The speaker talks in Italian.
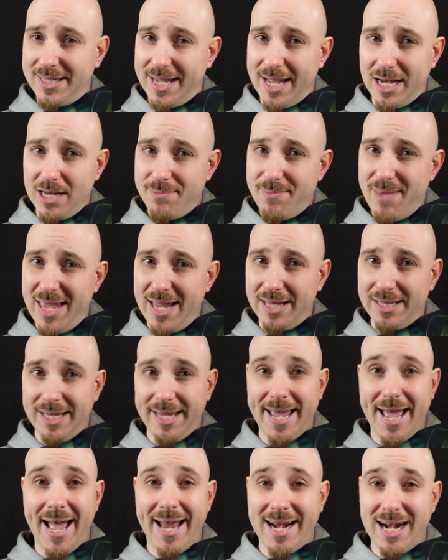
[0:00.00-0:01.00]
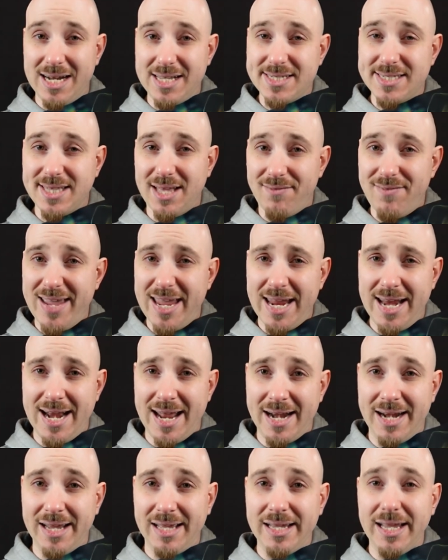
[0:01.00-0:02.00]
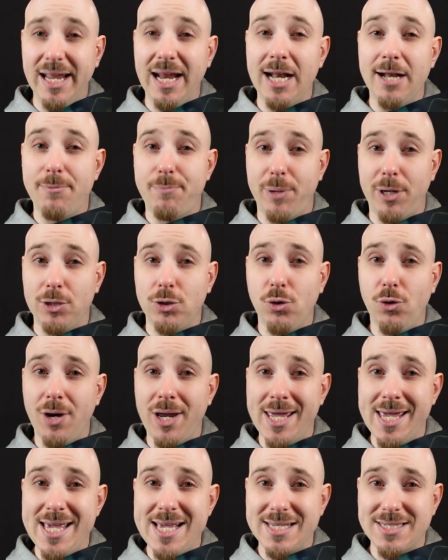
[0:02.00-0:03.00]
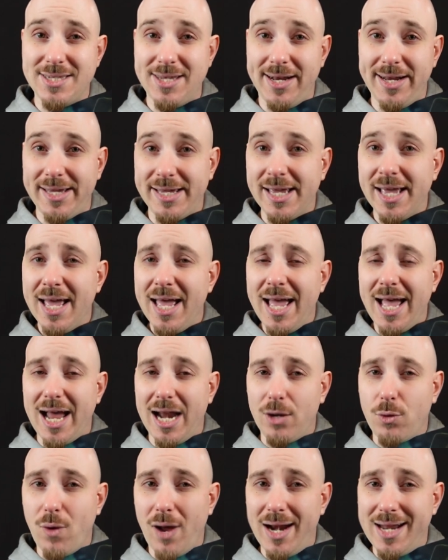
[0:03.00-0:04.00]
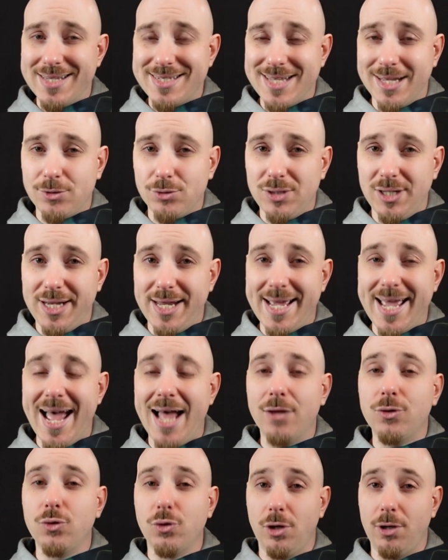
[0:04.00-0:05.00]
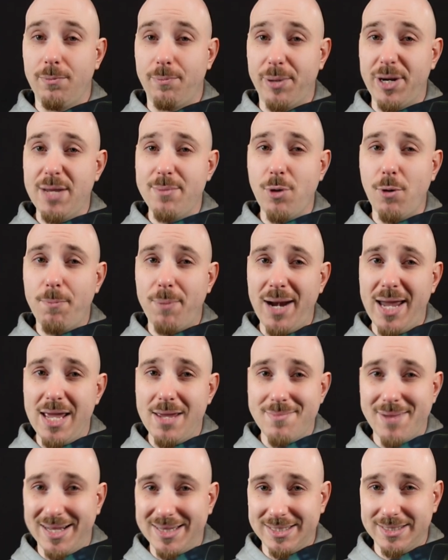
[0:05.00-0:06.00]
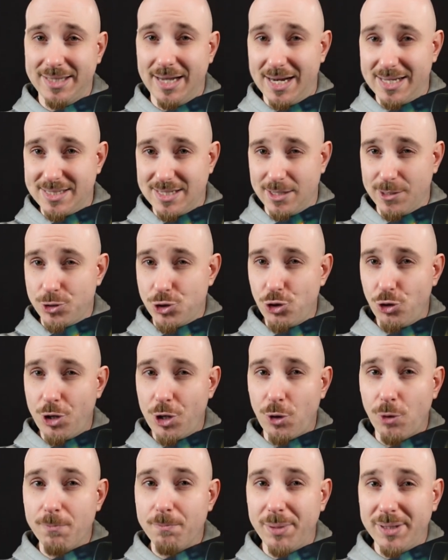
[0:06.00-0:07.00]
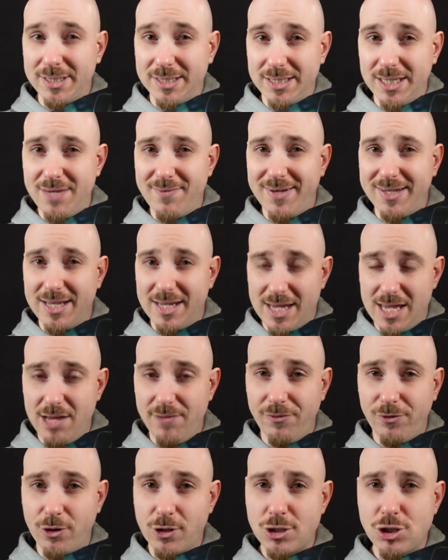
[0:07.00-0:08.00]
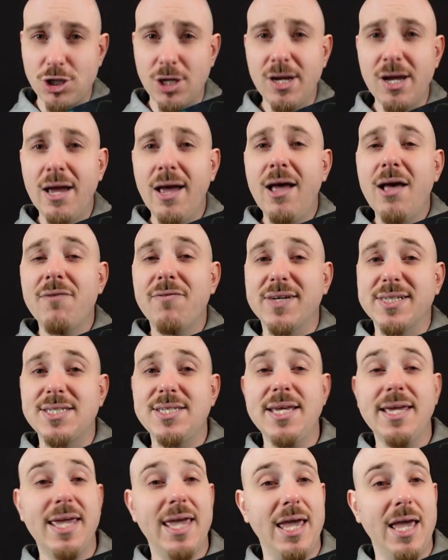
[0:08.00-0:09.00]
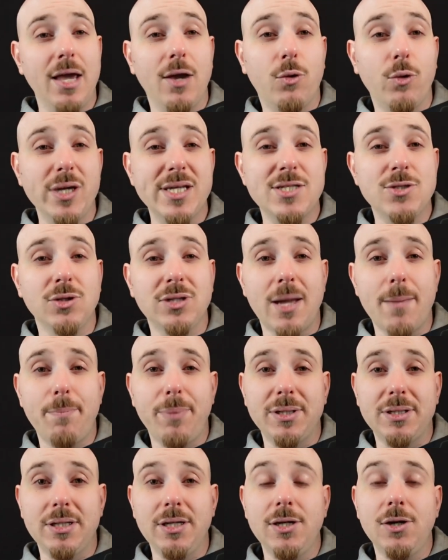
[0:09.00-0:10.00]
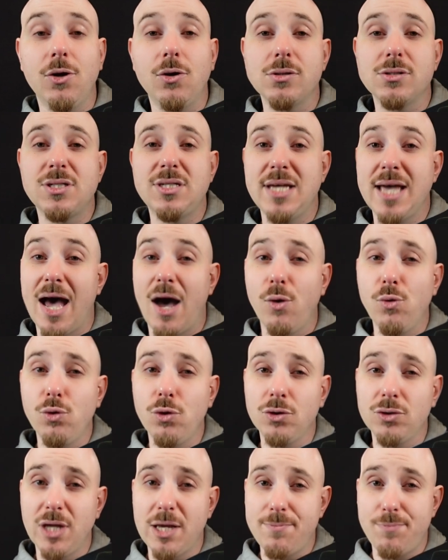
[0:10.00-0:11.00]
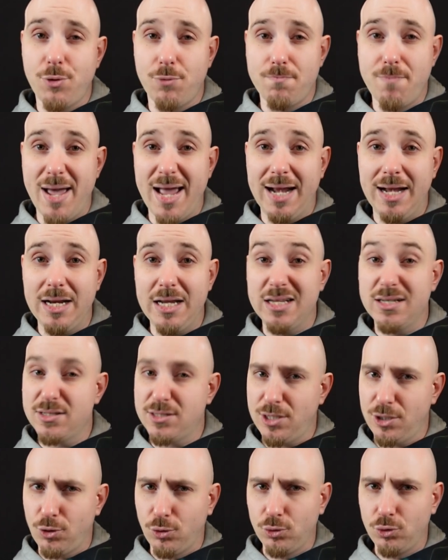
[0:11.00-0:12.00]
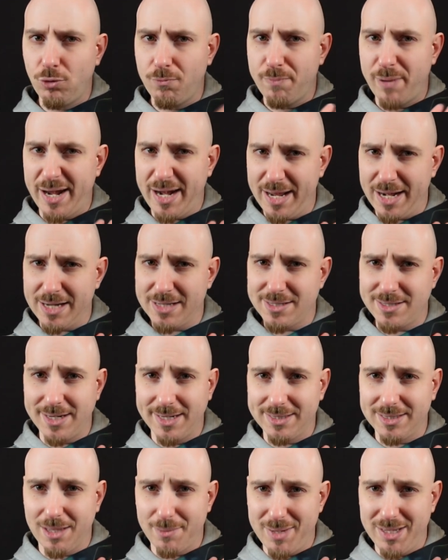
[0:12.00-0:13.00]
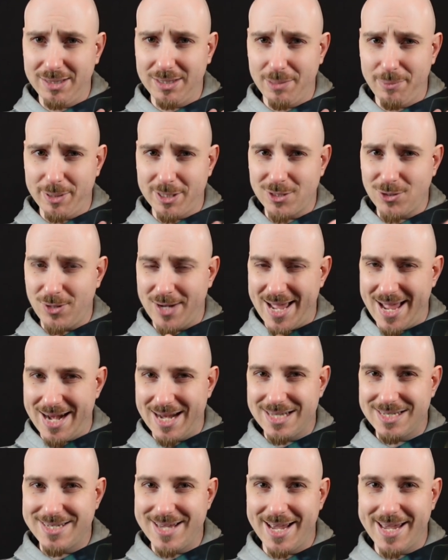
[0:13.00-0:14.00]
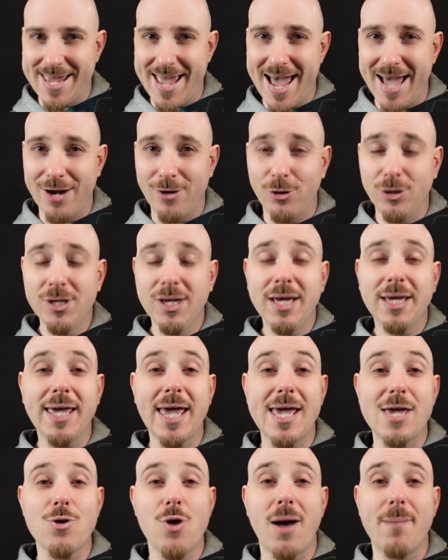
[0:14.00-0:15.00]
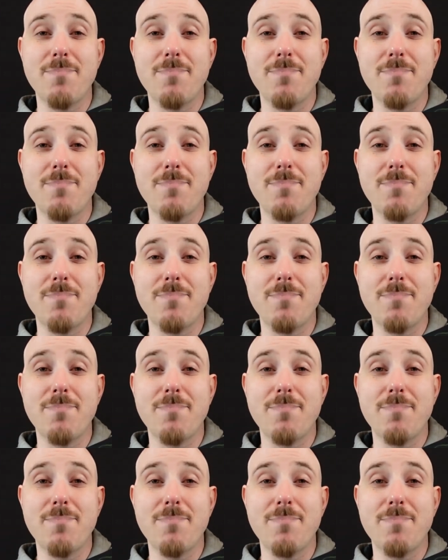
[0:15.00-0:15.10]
di Ganimede, analista Veilan e il predone Ixili, al quale è stato dedicato il primo playmat della stagione competitiva di Keyforge, fa sì che questo tappetino sia uno dei più belli, secondo un parere strettamente personale sia chiaro, che io